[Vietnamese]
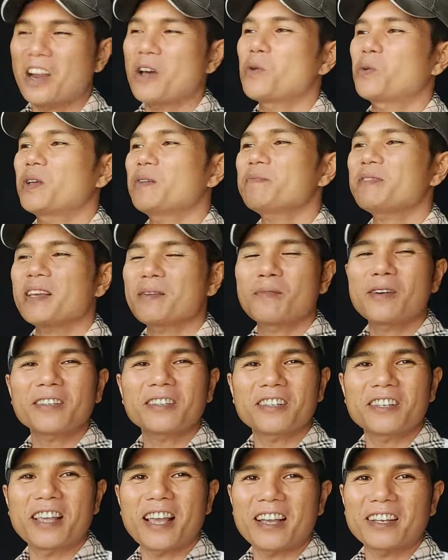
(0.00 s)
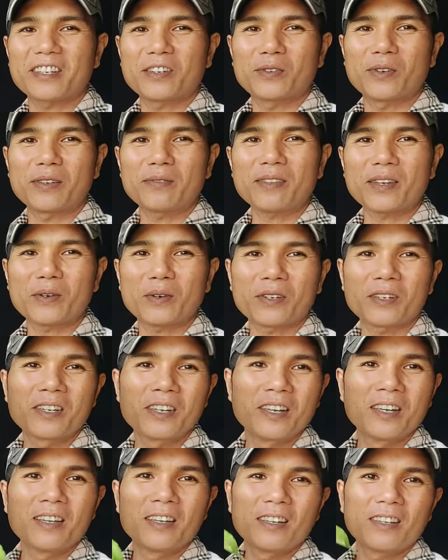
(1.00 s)
lâu lắm nha mất thời gian nhiều lắm nha
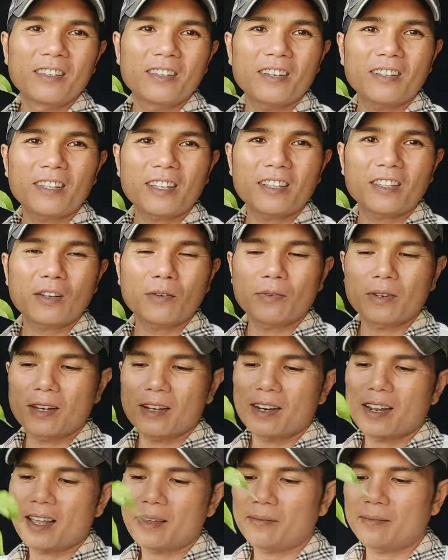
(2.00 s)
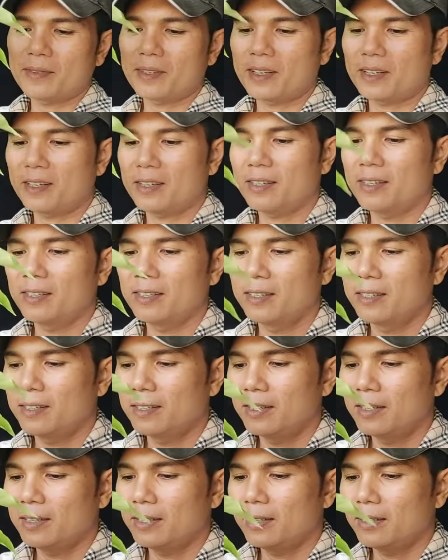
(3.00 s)
cho Thanh Tùng là làm thì
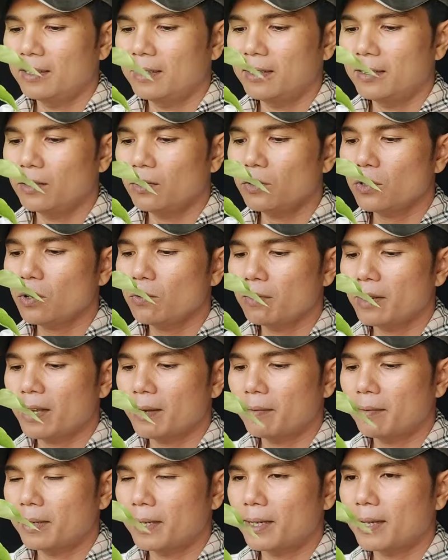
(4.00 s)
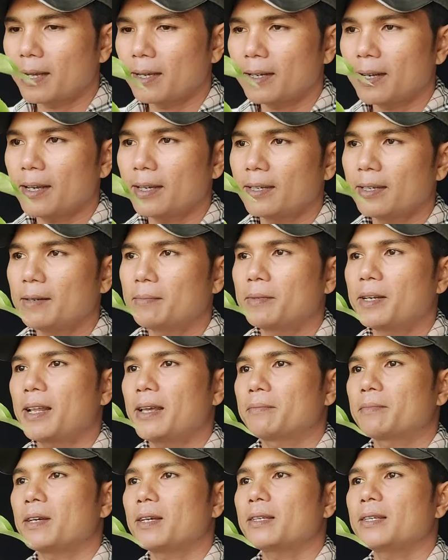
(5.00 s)
nói chung là mình cây này à,
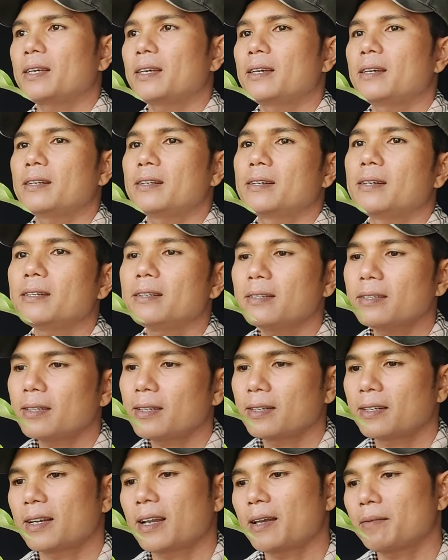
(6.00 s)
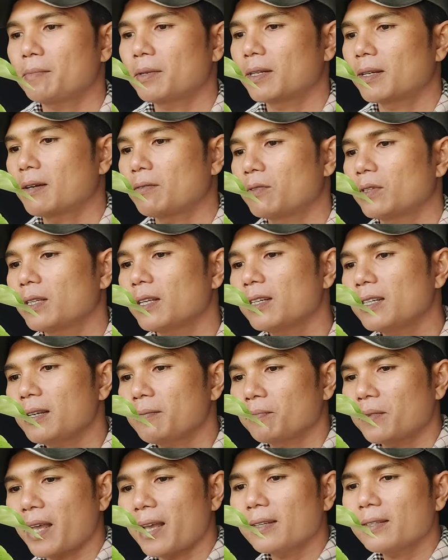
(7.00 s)
mình làm cây kia nữa thành ra mình không có
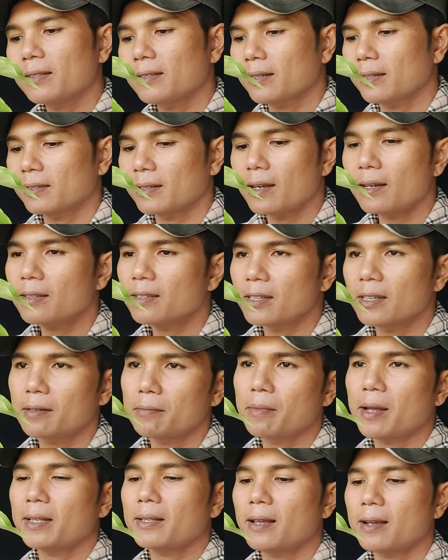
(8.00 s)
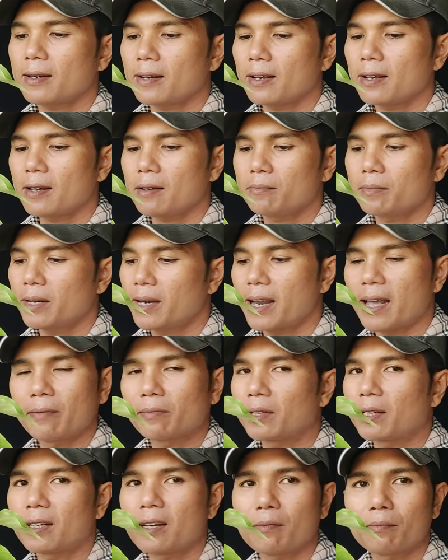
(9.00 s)
tính năm tháng chứ thực chất riêng bản thân nó không mình
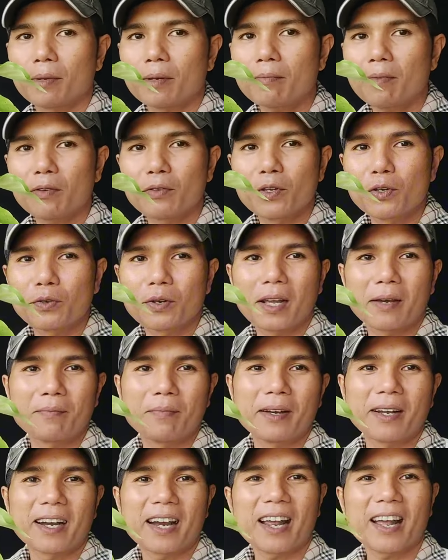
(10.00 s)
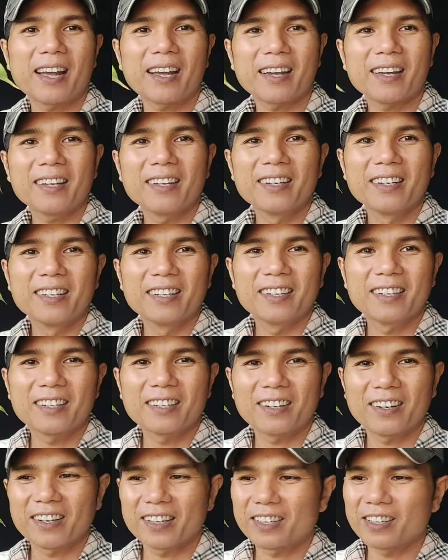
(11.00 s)
làm thì không biết bao nhiêu năm mà ra
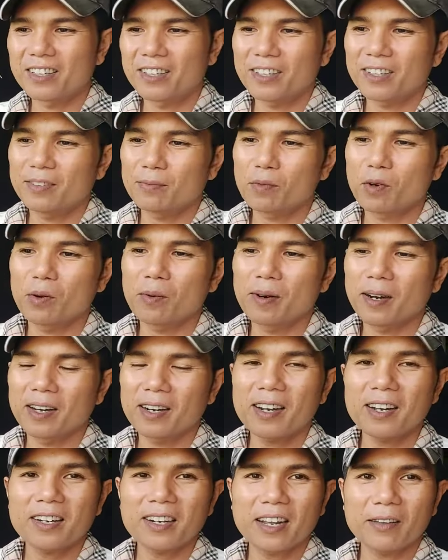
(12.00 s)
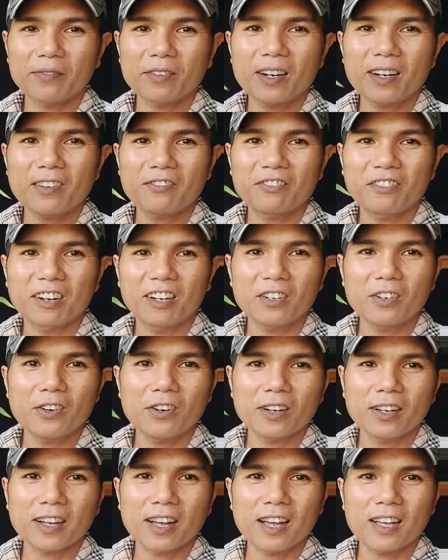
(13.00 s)
rồi bộ vợ rất đẹp rất là vững
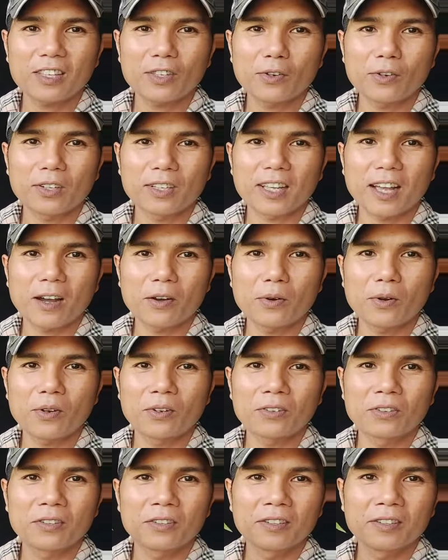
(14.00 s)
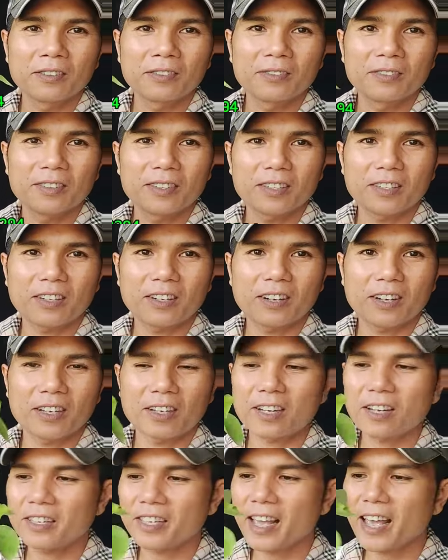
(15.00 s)
luôn cây thùng chậu luôn
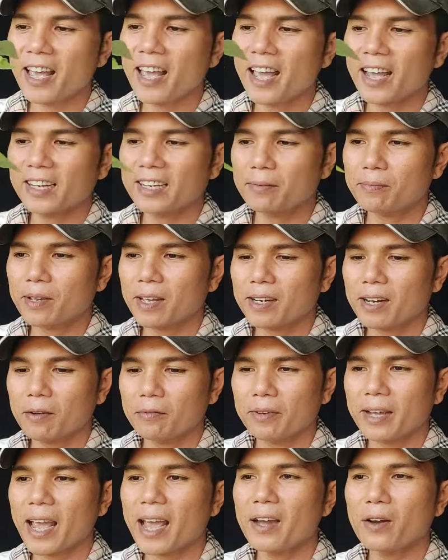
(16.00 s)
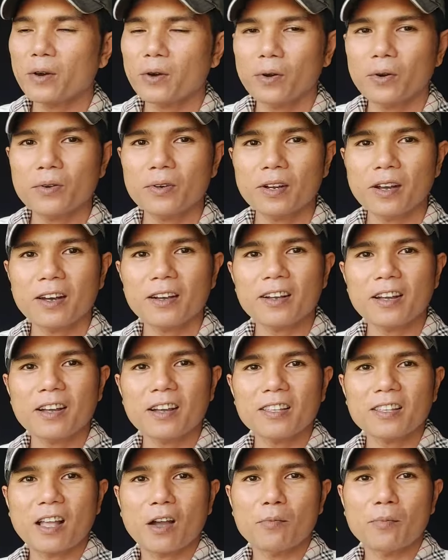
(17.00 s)
rồi có giá 200 ngàn đồng cá khố có
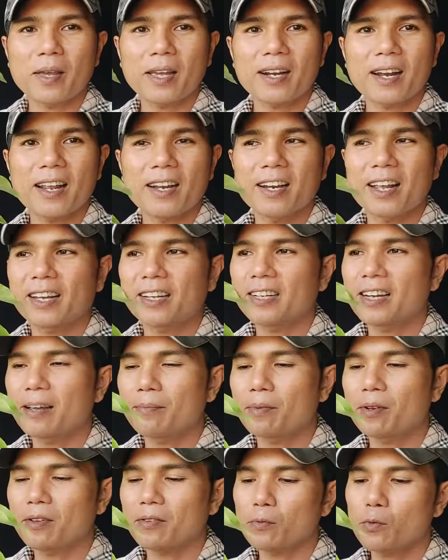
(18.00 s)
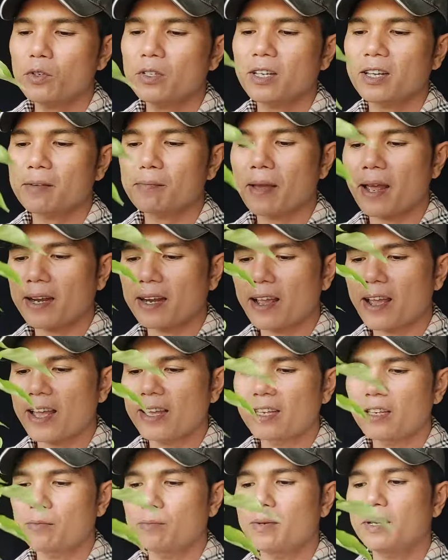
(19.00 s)
cái chậu men lành lặn đẹp muốn triệt bạn nào
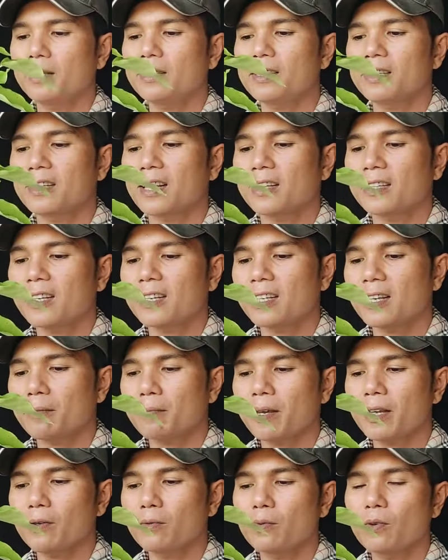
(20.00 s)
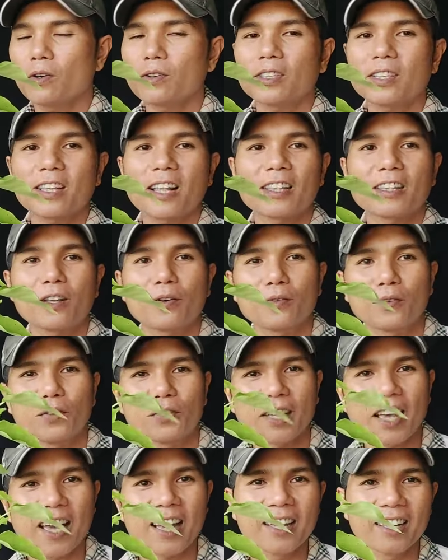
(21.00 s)
ai yêu mến thì nhanh tay nhắc máy ủng hộ cho Thanh Tùng
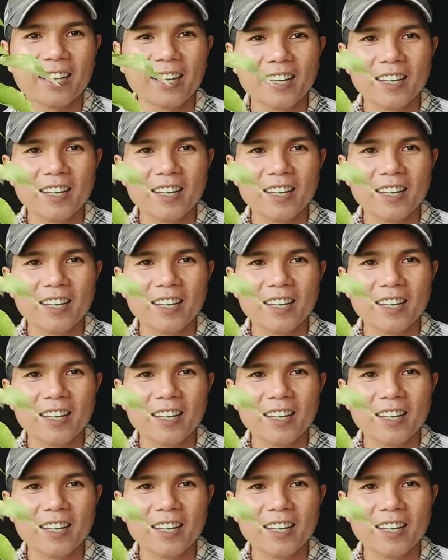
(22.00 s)
luôn nha